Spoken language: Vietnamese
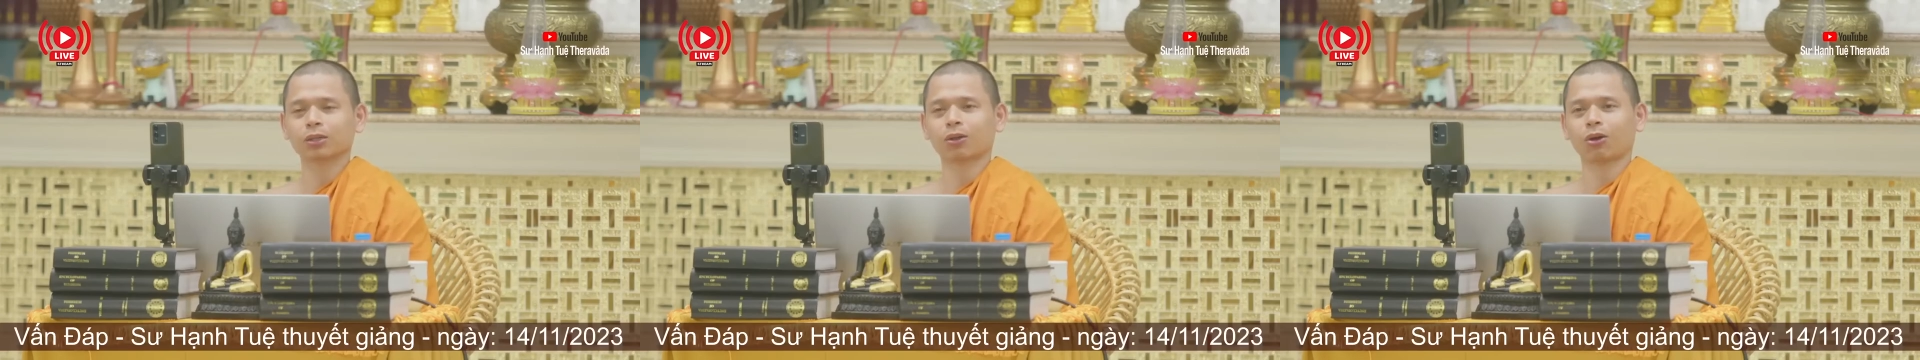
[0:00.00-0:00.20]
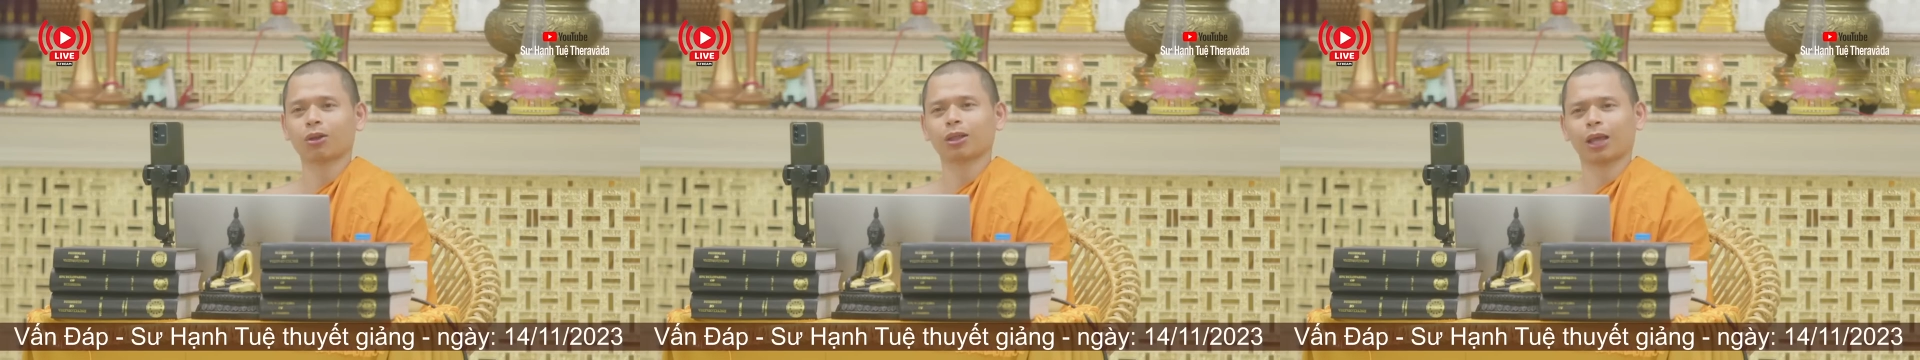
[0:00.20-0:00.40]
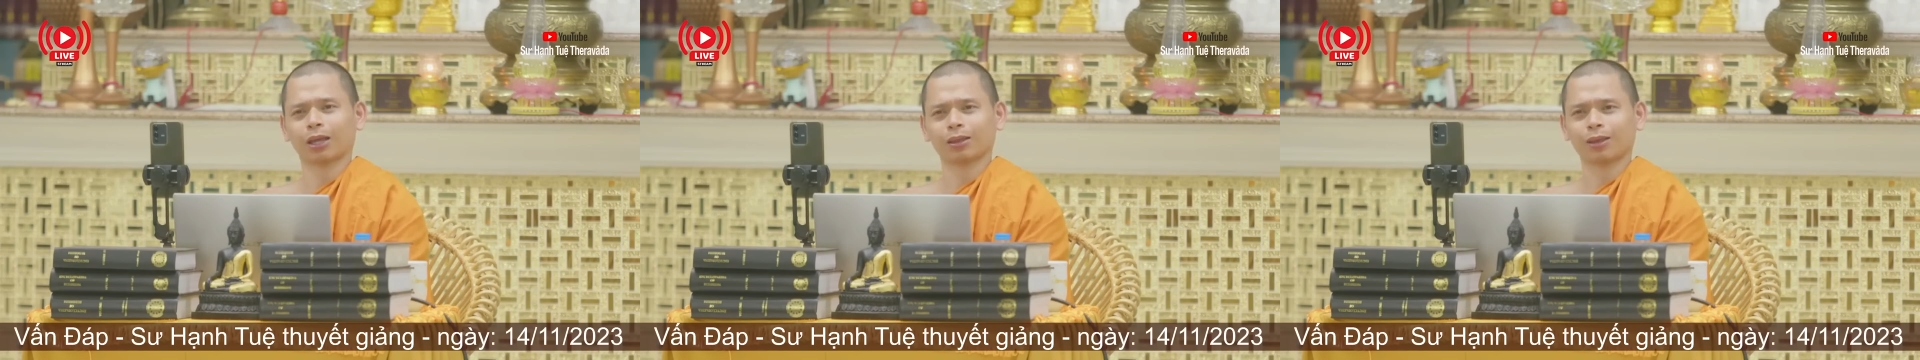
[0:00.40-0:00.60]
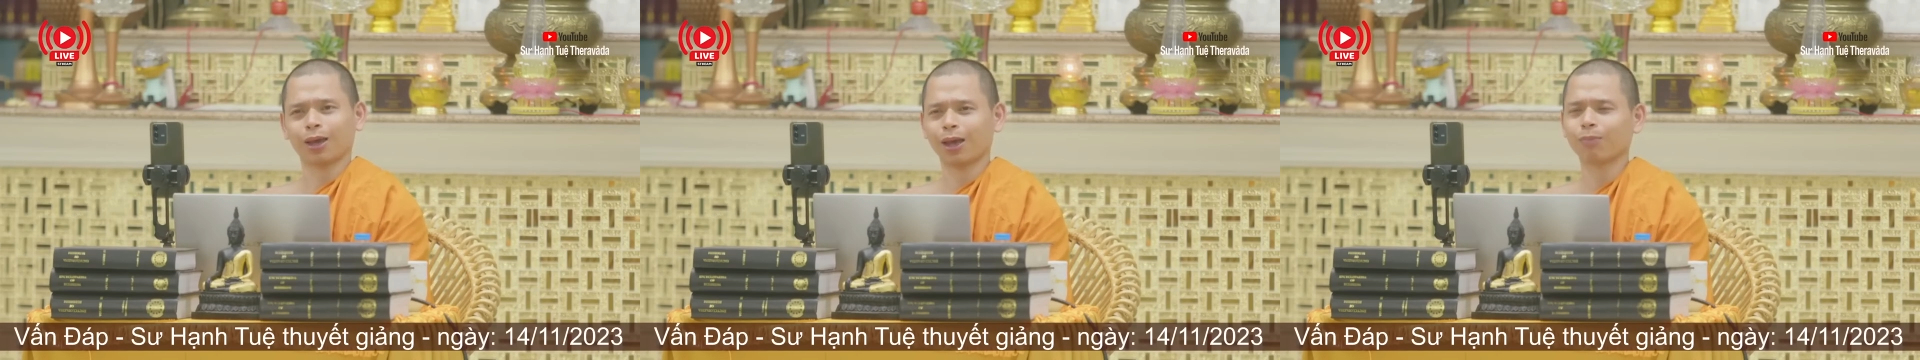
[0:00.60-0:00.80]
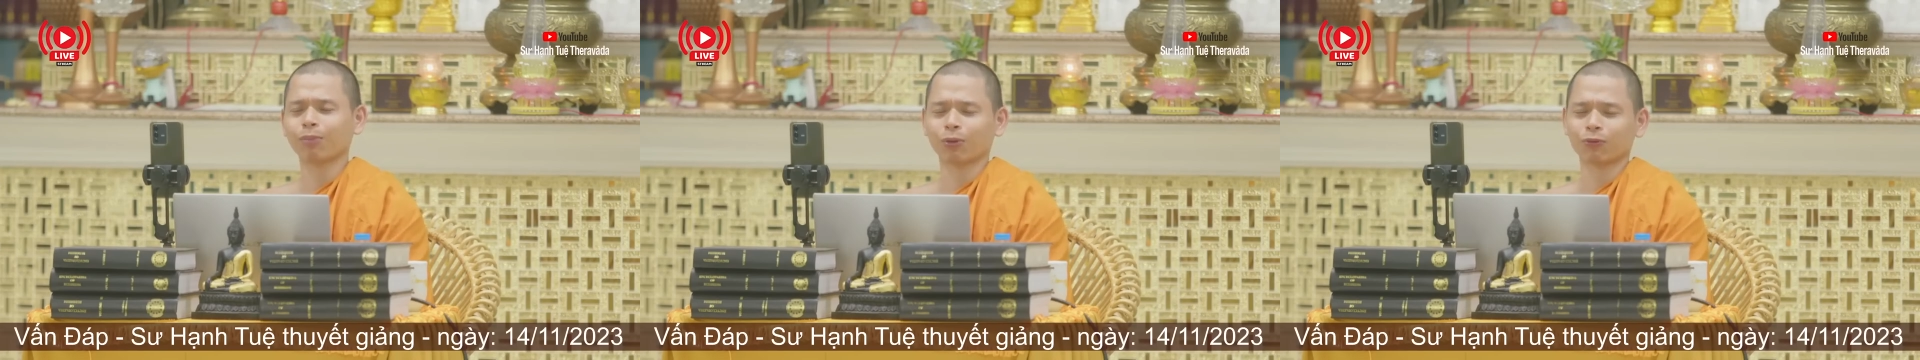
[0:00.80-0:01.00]
nó lại
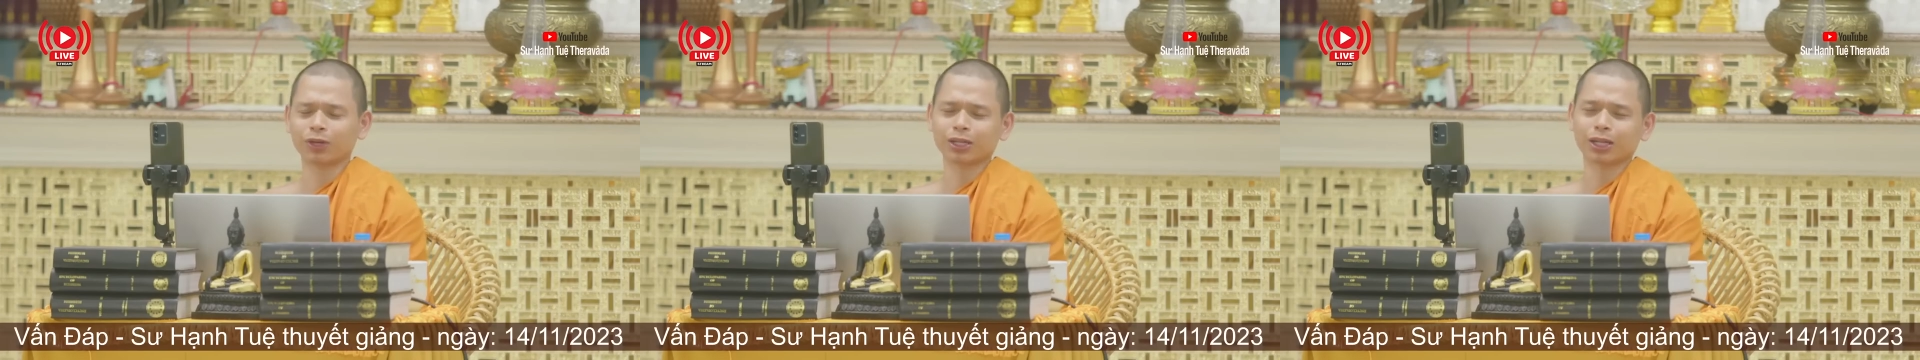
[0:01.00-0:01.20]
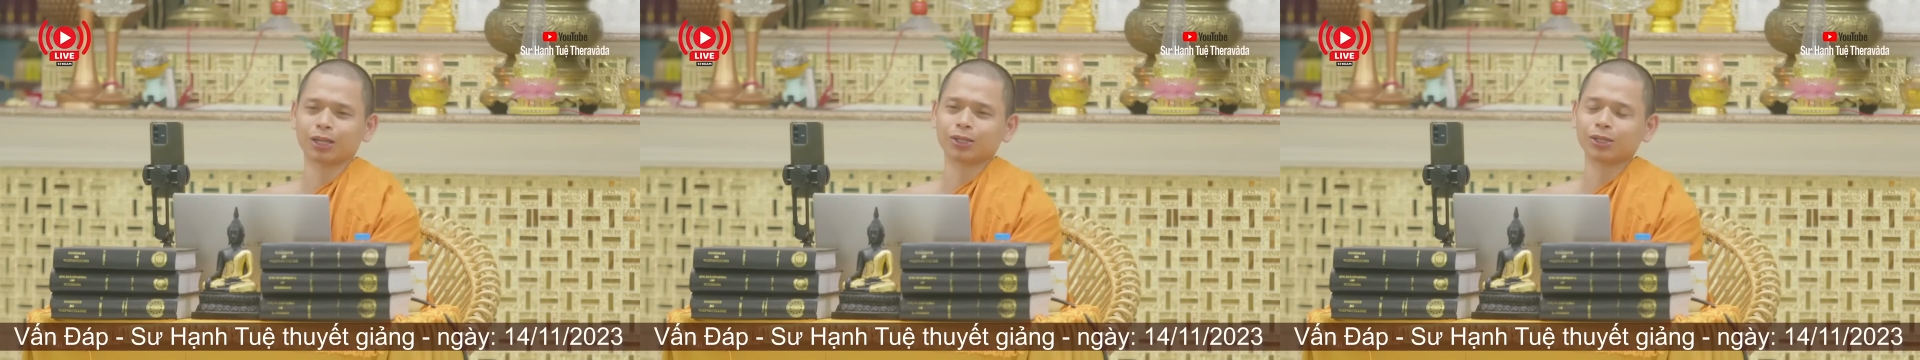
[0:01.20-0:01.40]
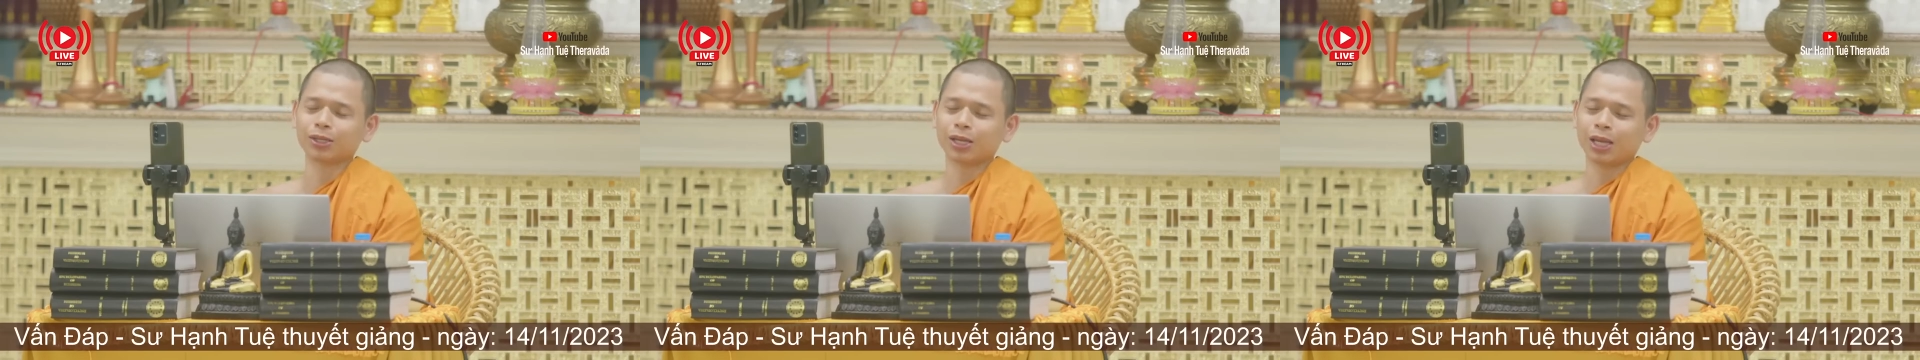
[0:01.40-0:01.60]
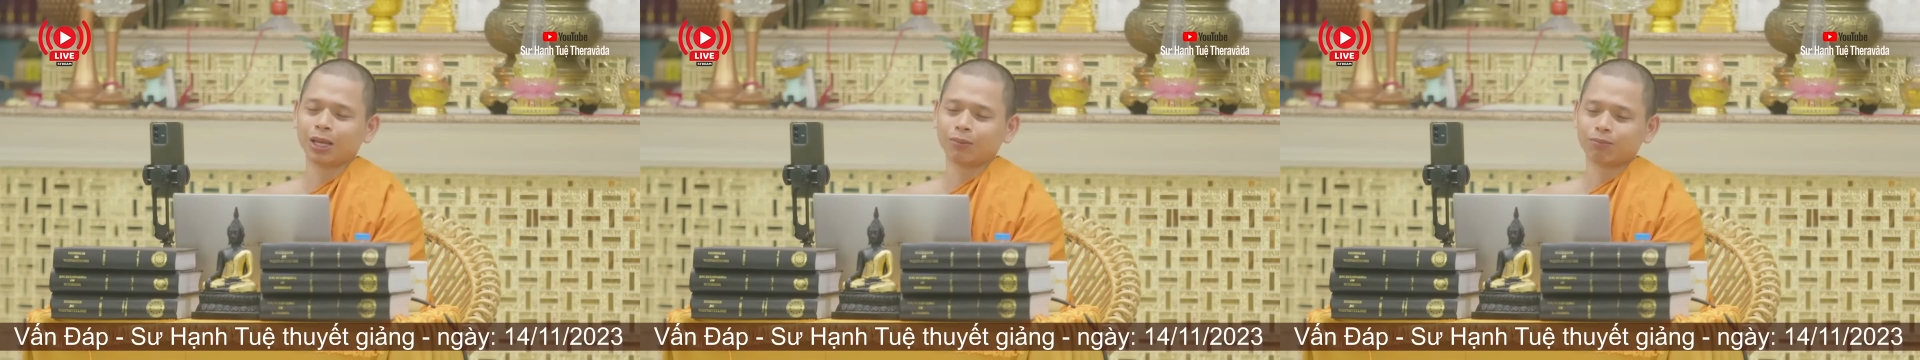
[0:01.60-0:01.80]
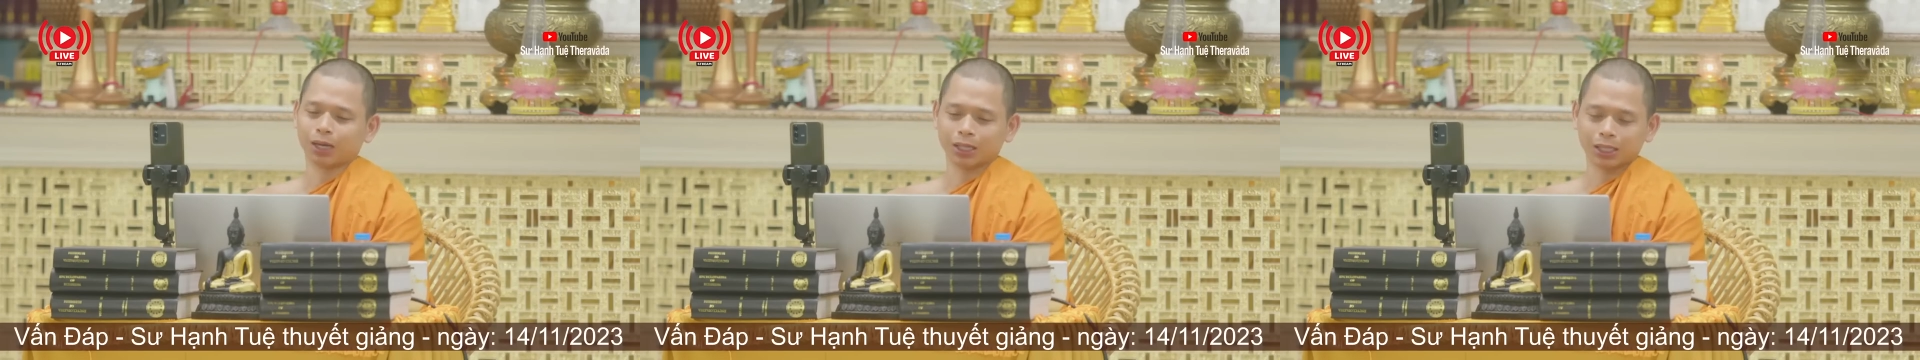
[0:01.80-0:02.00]
thêm một vấn đề nữa
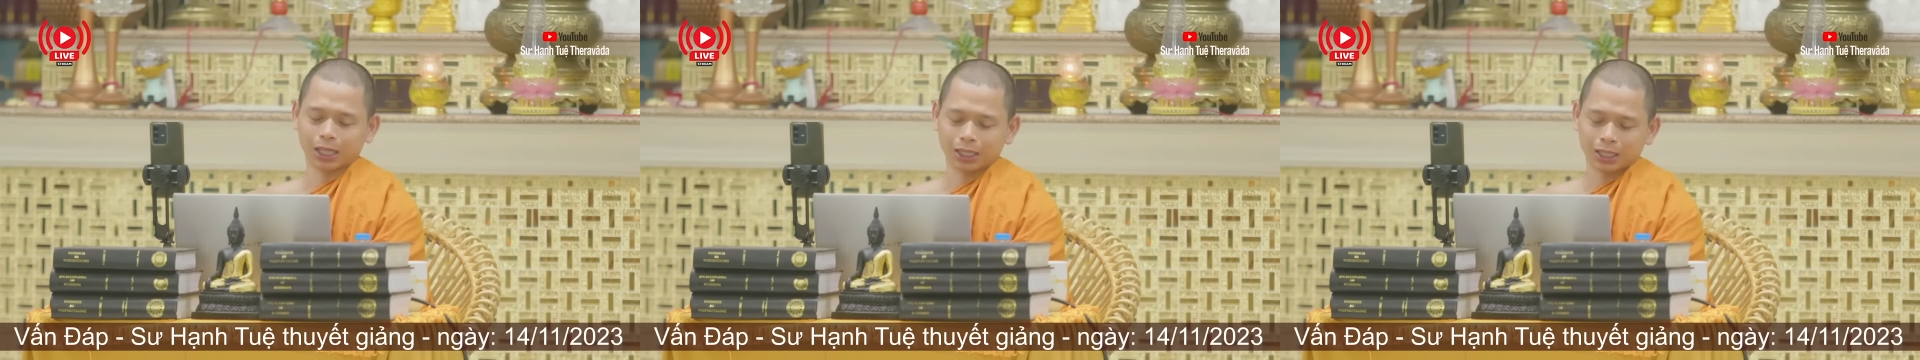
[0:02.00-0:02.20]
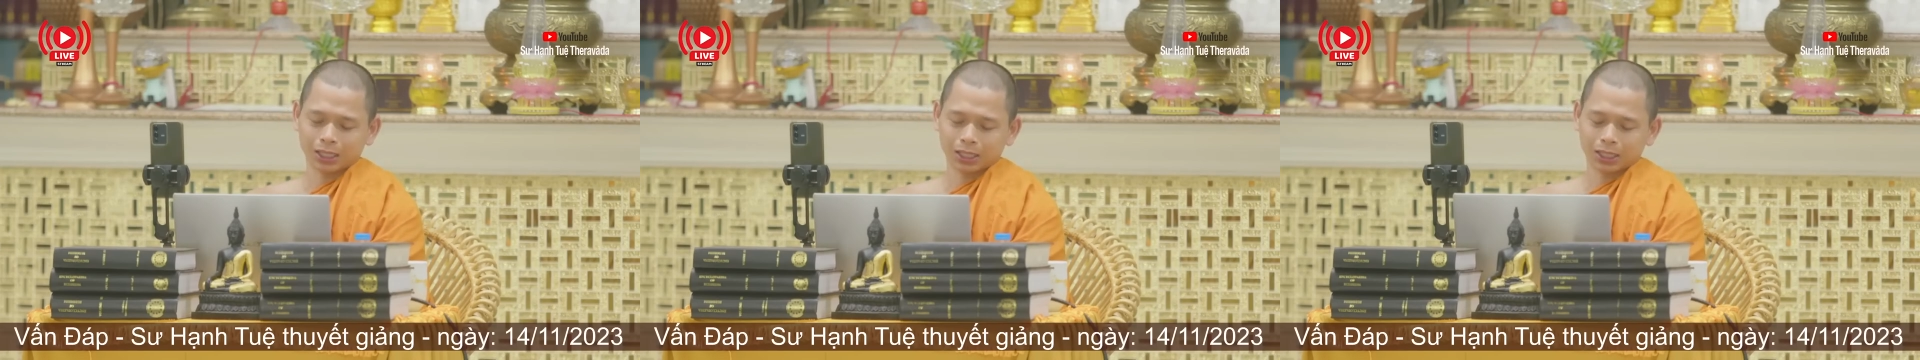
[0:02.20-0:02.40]
bởi vậy